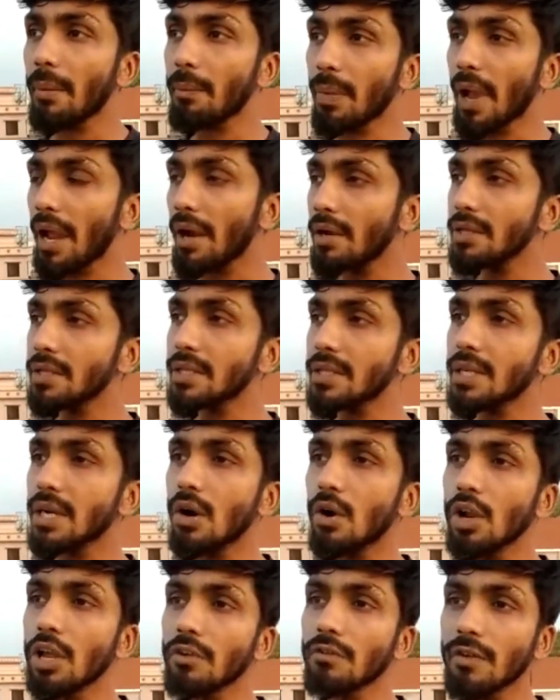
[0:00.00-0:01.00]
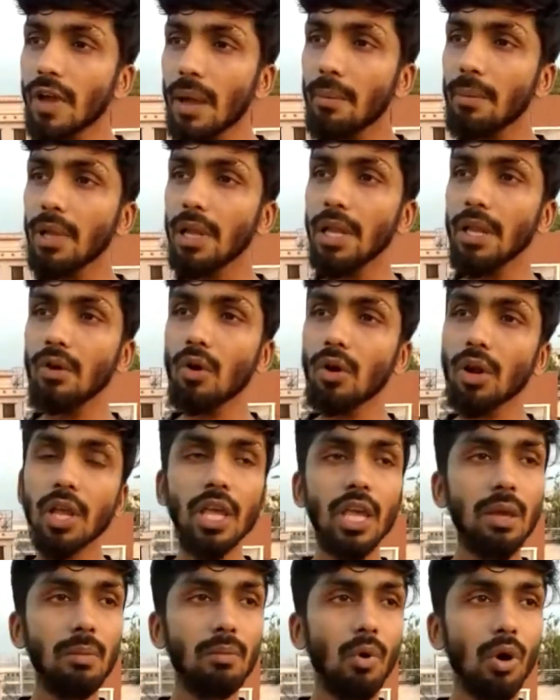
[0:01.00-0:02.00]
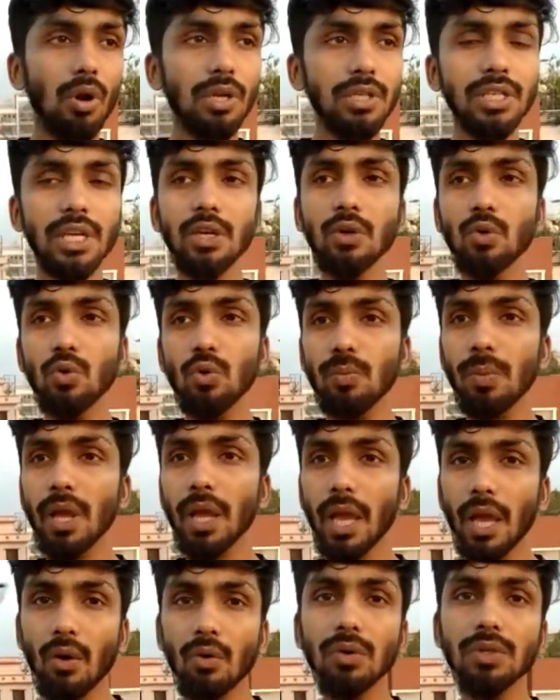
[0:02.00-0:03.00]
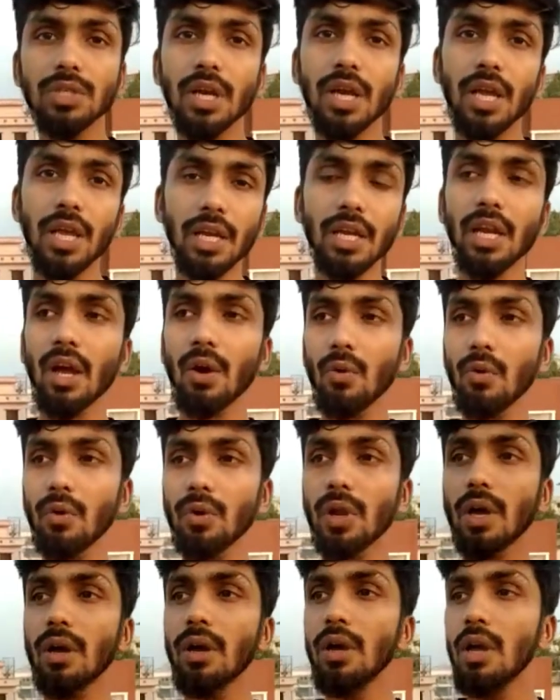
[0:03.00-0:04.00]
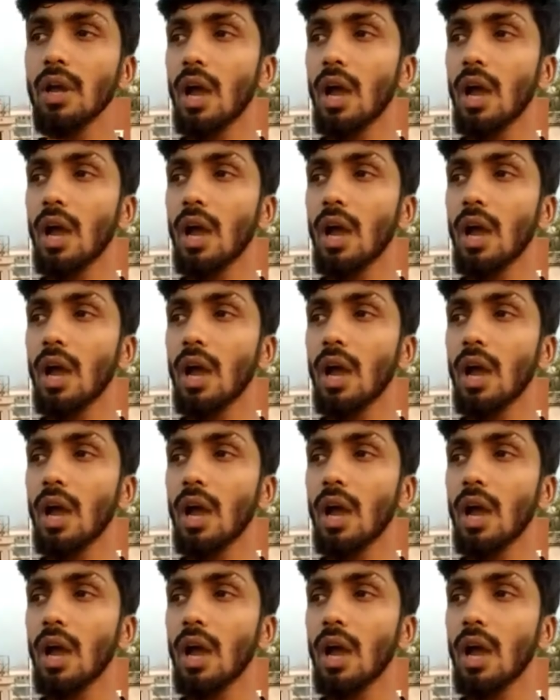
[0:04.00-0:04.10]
প্যারেন্টসরা অনেক ফ্যামিলি অনেকেই বলে যে এই গ্রুপে কেন যায় এটা ওটা